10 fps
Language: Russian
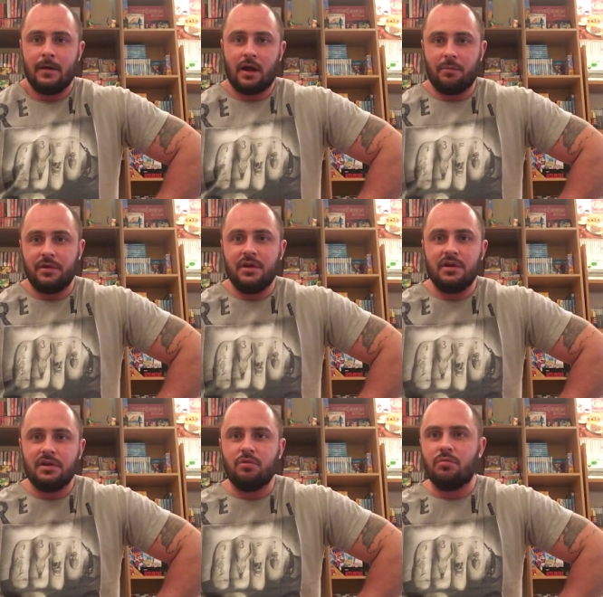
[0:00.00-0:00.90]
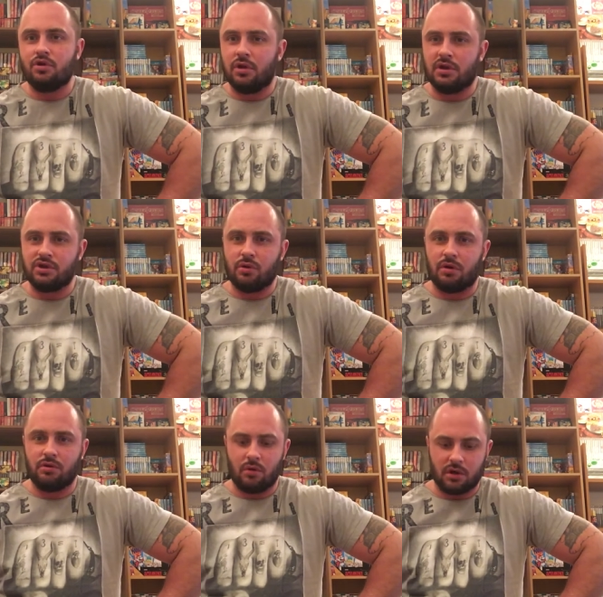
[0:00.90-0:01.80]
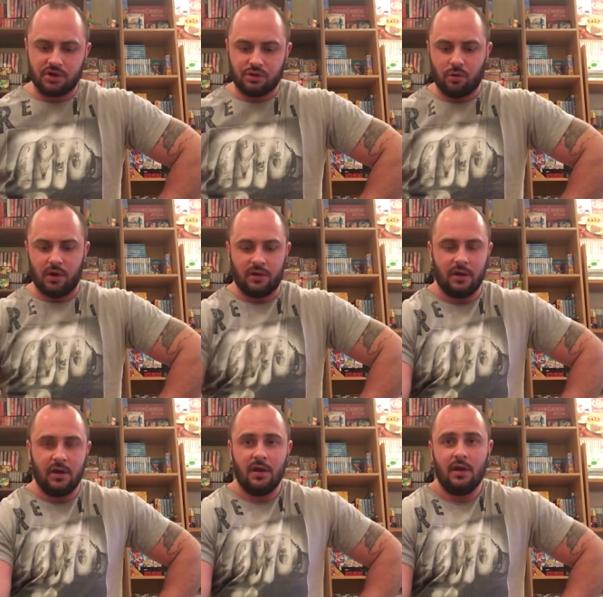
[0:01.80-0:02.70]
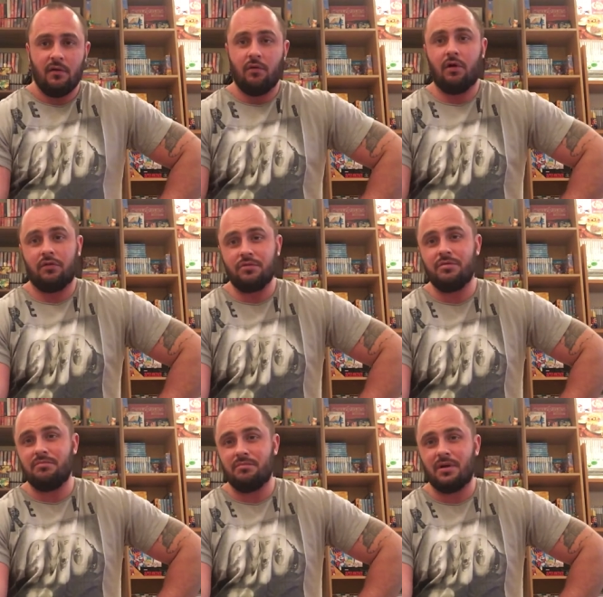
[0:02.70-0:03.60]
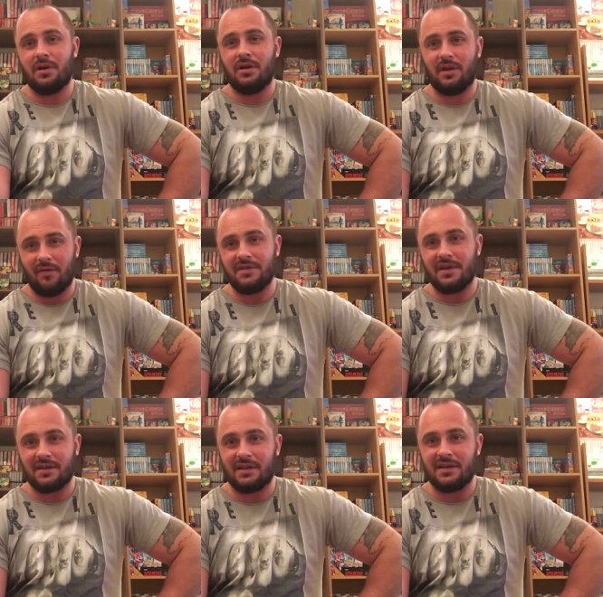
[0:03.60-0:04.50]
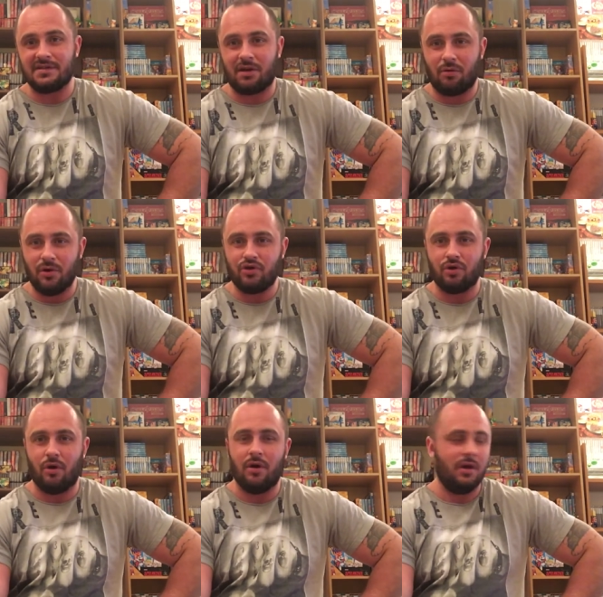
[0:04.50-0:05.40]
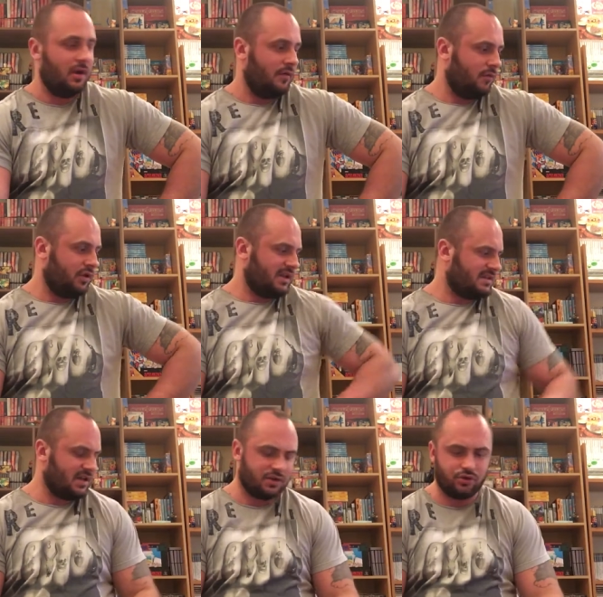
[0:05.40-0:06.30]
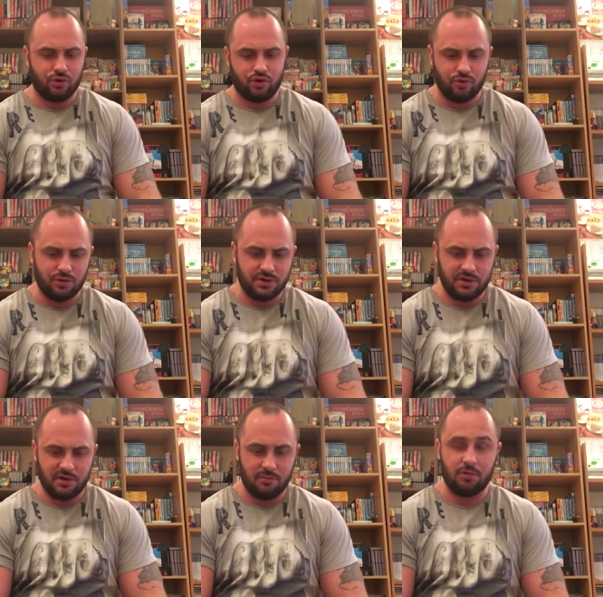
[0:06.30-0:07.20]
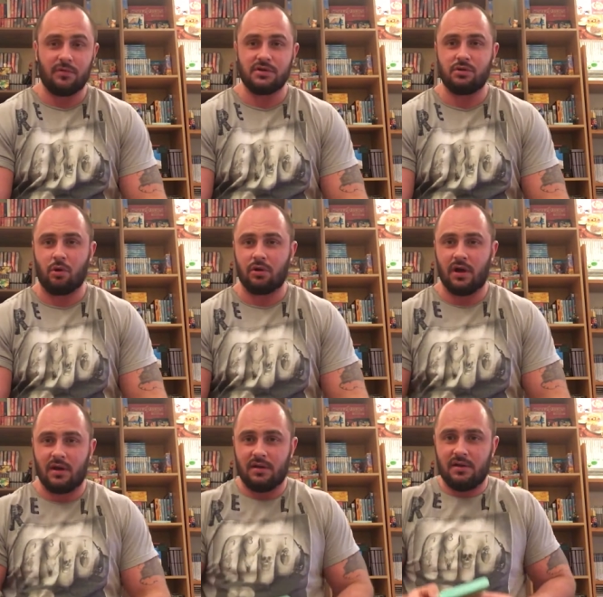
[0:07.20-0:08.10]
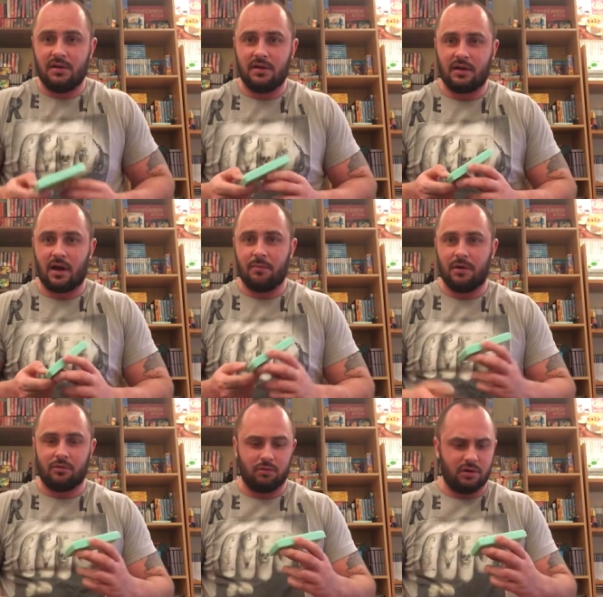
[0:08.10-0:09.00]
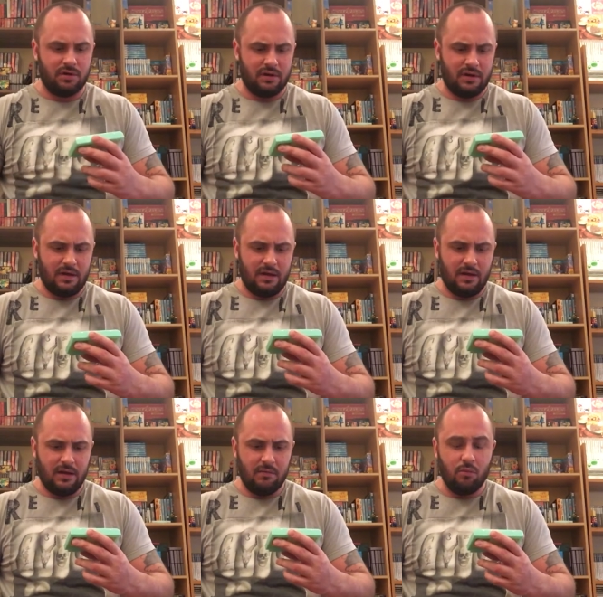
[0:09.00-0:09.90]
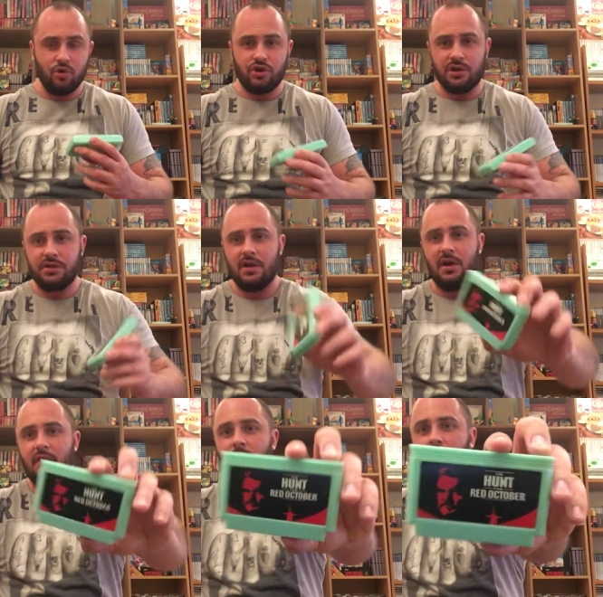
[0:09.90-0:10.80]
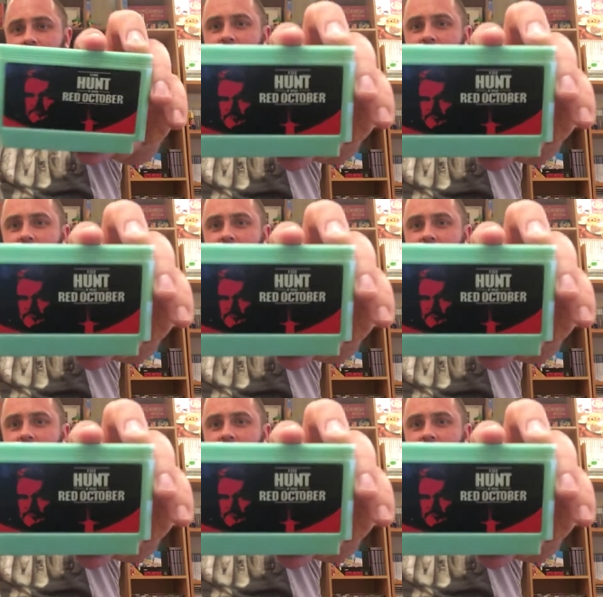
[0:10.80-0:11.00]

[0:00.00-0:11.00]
как бы не, не думаю, что он настолько дорого стоит. Вот, в общем, э, давайте я тогда закончу. Вот, осталось чуть-чуть. Не буду вас долго, как бы, тут мучить. Вот,